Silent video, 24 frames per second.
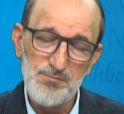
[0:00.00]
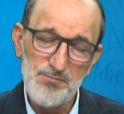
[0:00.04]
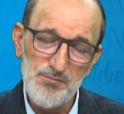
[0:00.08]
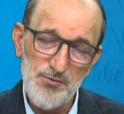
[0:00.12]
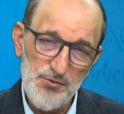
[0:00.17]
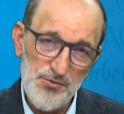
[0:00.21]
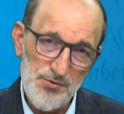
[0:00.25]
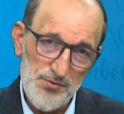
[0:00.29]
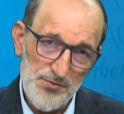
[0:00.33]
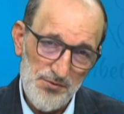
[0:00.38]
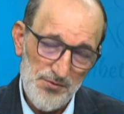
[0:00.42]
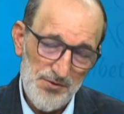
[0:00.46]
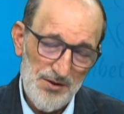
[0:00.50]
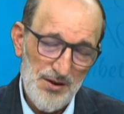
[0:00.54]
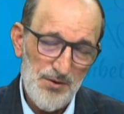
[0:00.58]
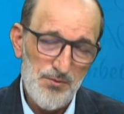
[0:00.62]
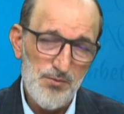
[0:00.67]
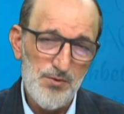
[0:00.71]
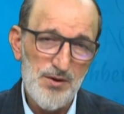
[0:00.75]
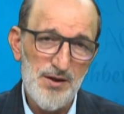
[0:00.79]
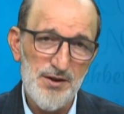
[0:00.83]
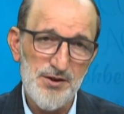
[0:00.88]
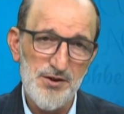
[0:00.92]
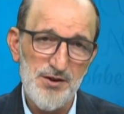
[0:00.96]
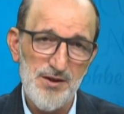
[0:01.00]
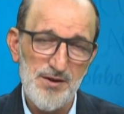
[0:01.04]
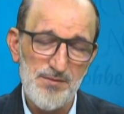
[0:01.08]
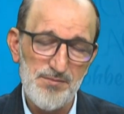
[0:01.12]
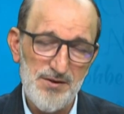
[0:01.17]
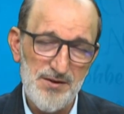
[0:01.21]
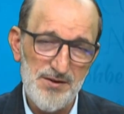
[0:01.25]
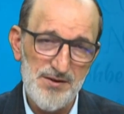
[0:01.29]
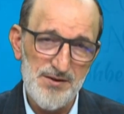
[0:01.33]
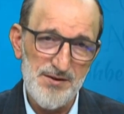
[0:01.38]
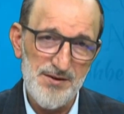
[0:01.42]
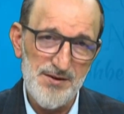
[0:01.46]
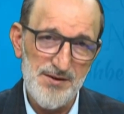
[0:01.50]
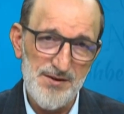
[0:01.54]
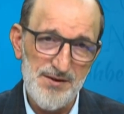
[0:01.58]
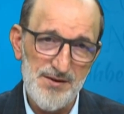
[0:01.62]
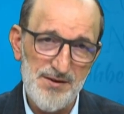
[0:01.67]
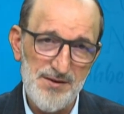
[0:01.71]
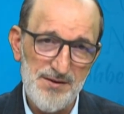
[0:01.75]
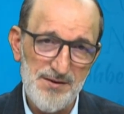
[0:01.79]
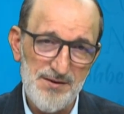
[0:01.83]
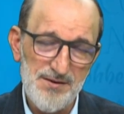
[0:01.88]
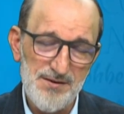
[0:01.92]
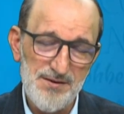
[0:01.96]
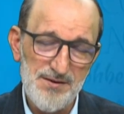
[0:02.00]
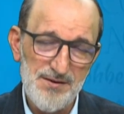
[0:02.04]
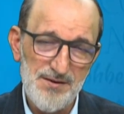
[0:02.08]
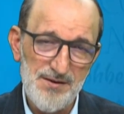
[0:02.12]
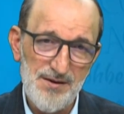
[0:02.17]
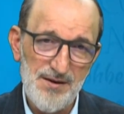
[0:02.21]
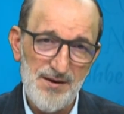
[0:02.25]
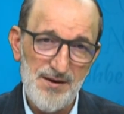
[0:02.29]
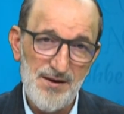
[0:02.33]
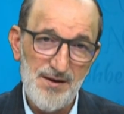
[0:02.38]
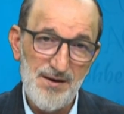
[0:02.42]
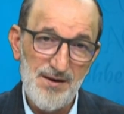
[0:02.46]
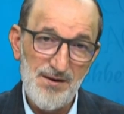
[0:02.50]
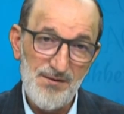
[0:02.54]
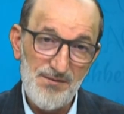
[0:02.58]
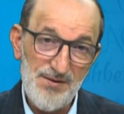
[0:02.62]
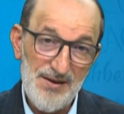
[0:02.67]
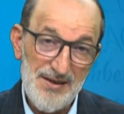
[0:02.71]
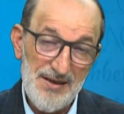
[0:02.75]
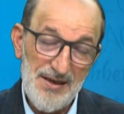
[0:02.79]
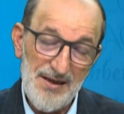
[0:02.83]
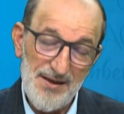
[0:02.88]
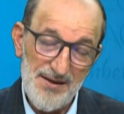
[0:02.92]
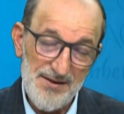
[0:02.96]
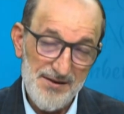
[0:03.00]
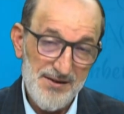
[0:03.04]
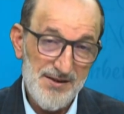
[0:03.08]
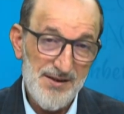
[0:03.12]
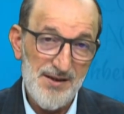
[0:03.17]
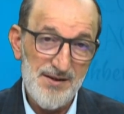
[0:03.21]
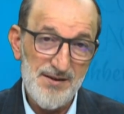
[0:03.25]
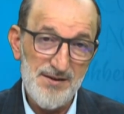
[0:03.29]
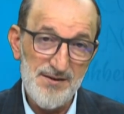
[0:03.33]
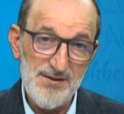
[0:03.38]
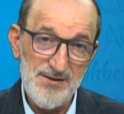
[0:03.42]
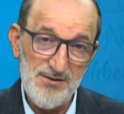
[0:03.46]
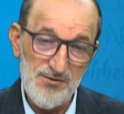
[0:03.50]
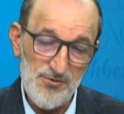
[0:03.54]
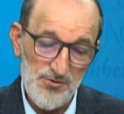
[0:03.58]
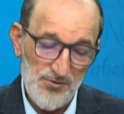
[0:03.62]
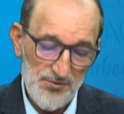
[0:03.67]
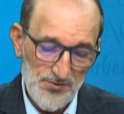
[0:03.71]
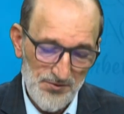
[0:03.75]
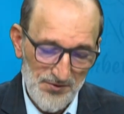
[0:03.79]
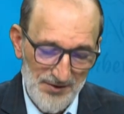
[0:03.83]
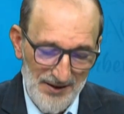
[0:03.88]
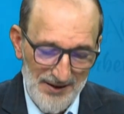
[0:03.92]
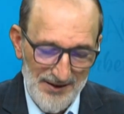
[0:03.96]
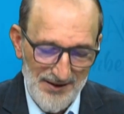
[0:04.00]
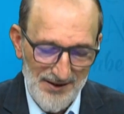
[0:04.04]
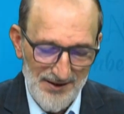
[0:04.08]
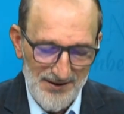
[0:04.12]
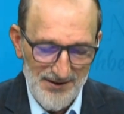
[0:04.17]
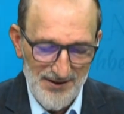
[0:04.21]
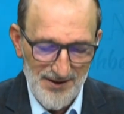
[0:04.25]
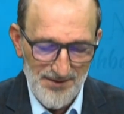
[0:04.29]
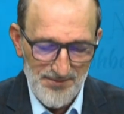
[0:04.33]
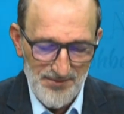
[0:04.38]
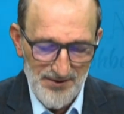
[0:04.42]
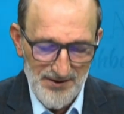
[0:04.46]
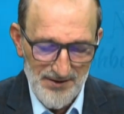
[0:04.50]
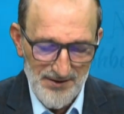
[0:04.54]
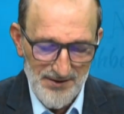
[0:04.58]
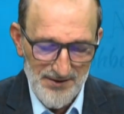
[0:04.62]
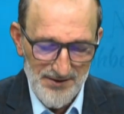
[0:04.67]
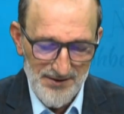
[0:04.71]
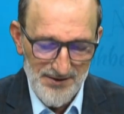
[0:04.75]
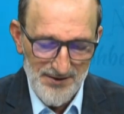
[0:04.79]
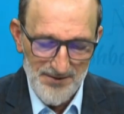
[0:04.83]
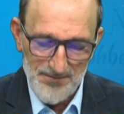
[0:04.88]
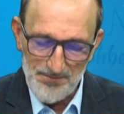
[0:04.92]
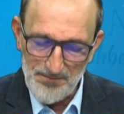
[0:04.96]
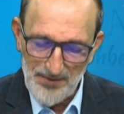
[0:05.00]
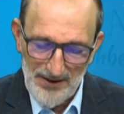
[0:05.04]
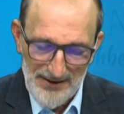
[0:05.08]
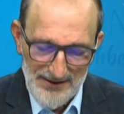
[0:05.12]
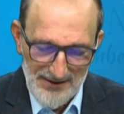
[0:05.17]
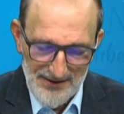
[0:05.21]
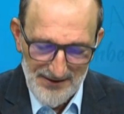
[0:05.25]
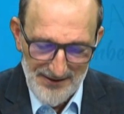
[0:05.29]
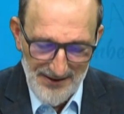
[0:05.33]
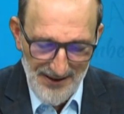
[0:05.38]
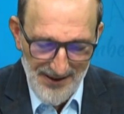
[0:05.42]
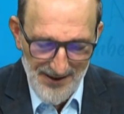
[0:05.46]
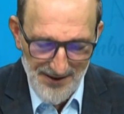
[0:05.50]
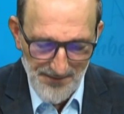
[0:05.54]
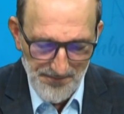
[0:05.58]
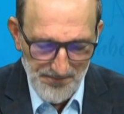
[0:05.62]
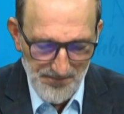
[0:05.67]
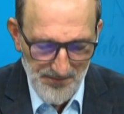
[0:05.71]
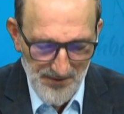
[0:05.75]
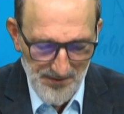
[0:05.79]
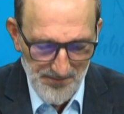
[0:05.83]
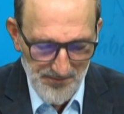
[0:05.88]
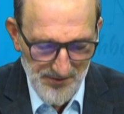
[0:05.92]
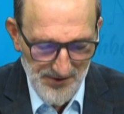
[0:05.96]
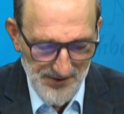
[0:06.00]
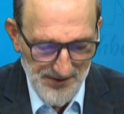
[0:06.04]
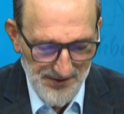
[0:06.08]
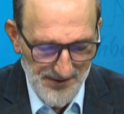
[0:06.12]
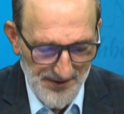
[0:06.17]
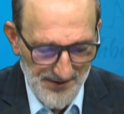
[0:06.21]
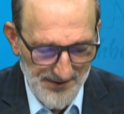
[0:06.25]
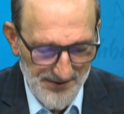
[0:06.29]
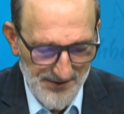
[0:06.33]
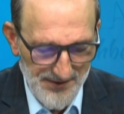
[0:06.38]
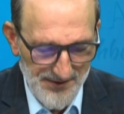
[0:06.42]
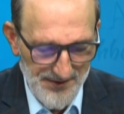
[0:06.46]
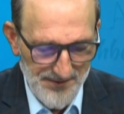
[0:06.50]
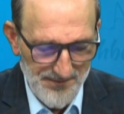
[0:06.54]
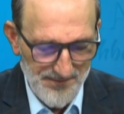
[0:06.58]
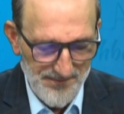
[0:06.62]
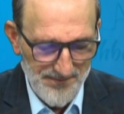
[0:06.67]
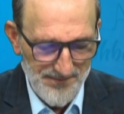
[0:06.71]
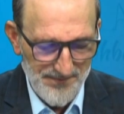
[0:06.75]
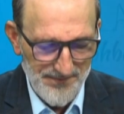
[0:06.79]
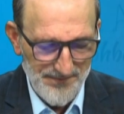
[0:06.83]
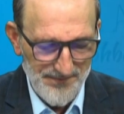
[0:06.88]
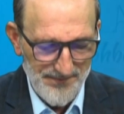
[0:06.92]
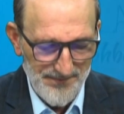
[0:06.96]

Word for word: bütününe ulaşabilirsin ve ne ecelinin önüne geçebilirsin. Peki ne yapmamız lazım?